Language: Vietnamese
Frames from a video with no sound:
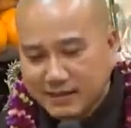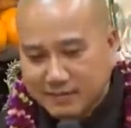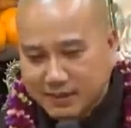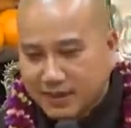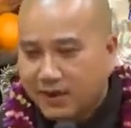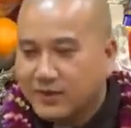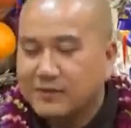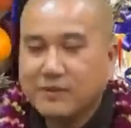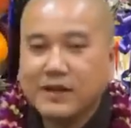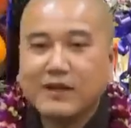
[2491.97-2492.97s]
mình nói
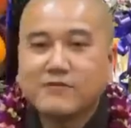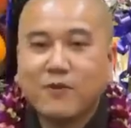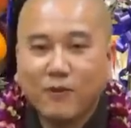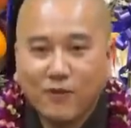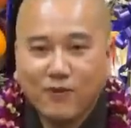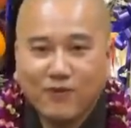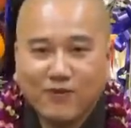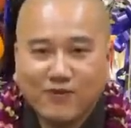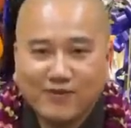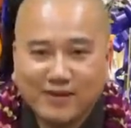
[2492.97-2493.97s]
thì mình lại phụ
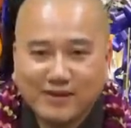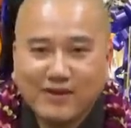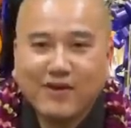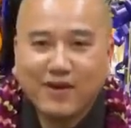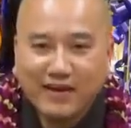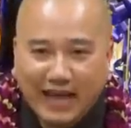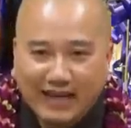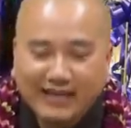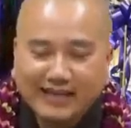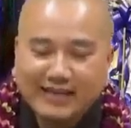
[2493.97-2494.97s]
những câu hỏi
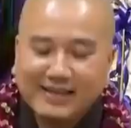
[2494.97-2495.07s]
này,